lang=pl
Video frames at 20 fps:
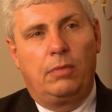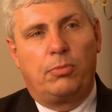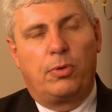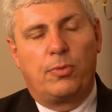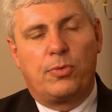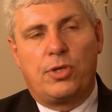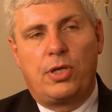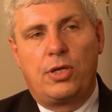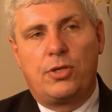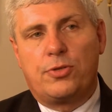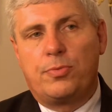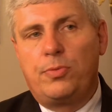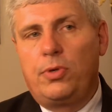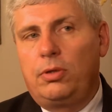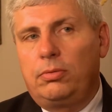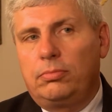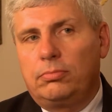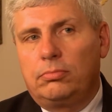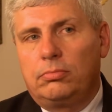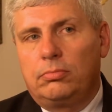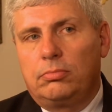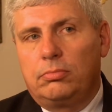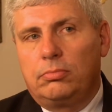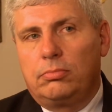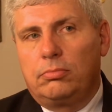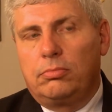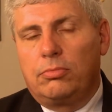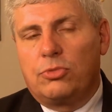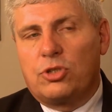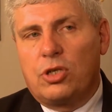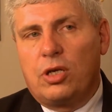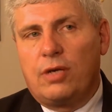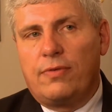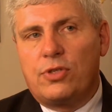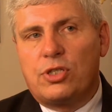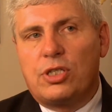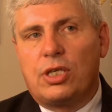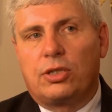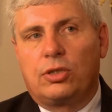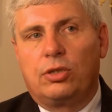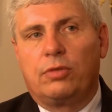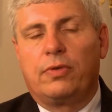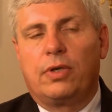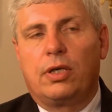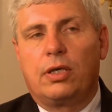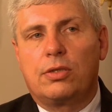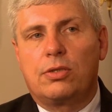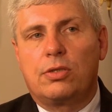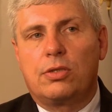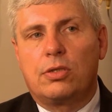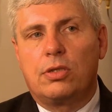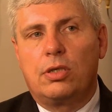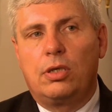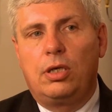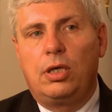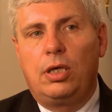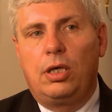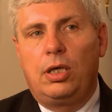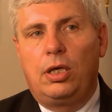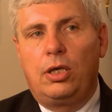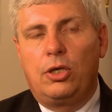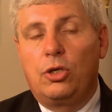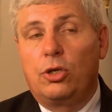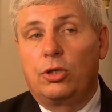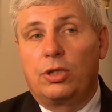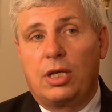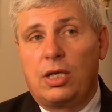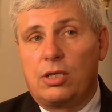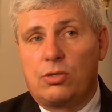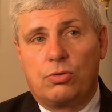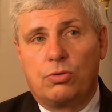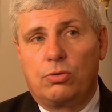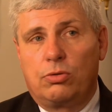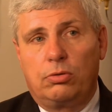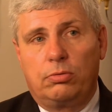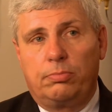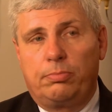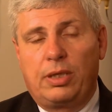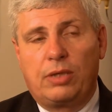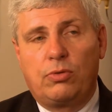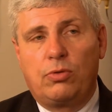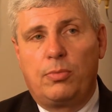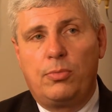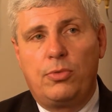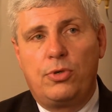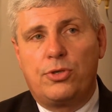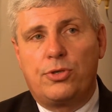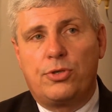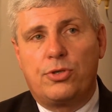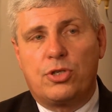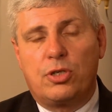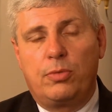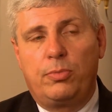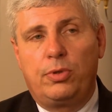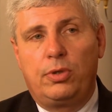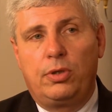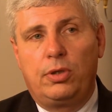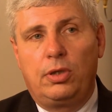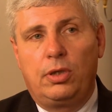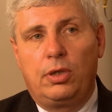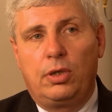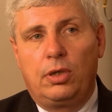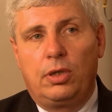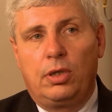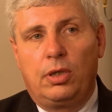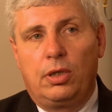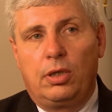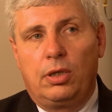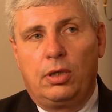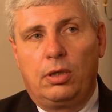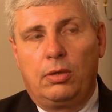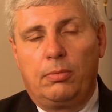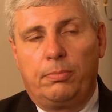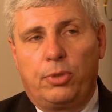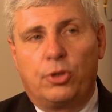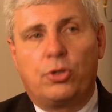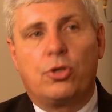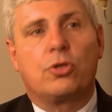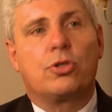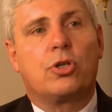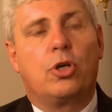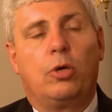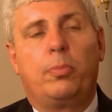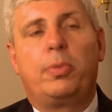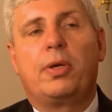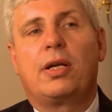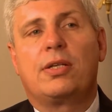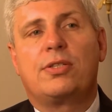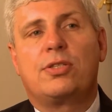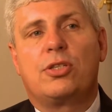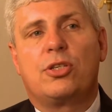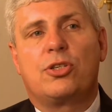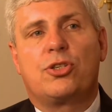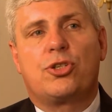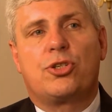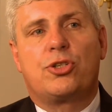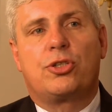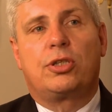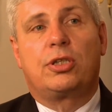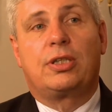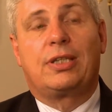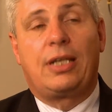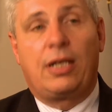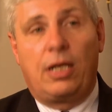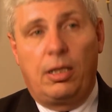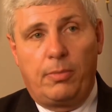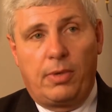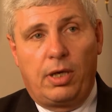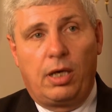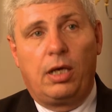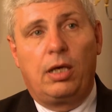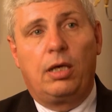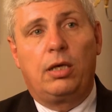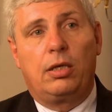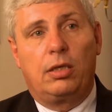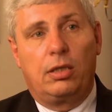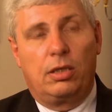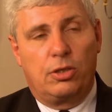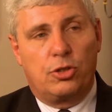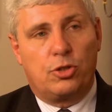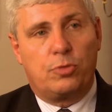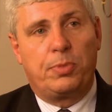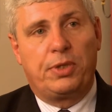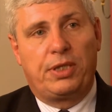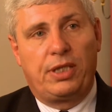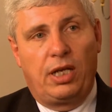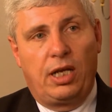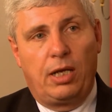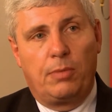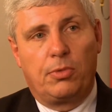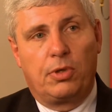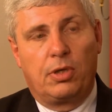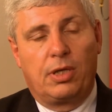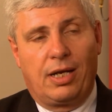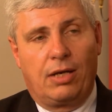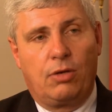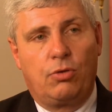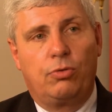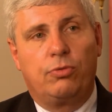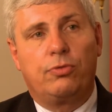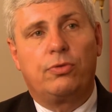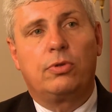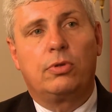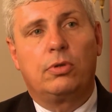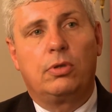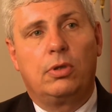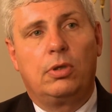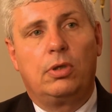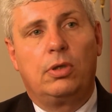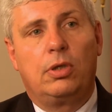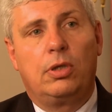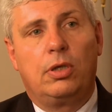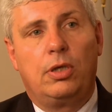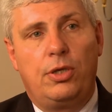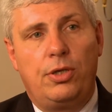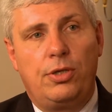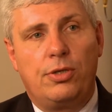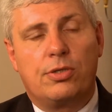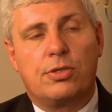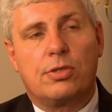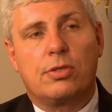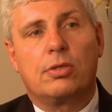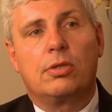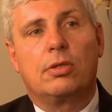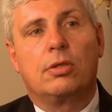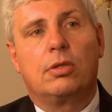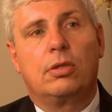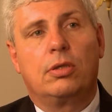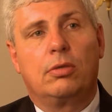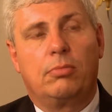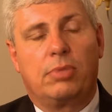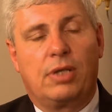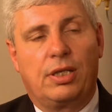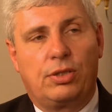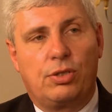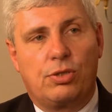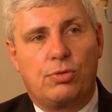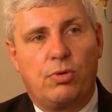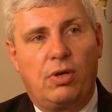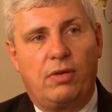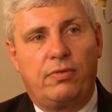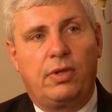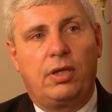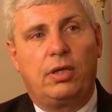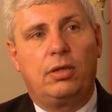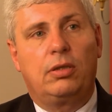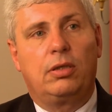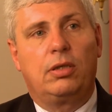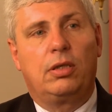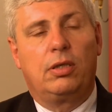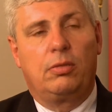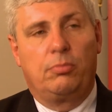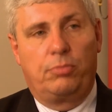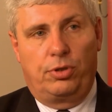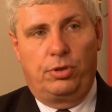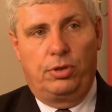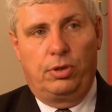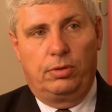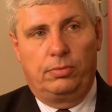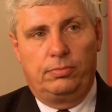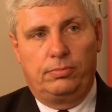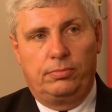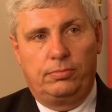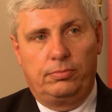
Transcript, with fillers: Pomyśleliśmy, trzeba wystartować i od razu padła myśl, żeby podjąć kooperację z czterema szpitalami. Kraków, Linz, Bratysława, Brno.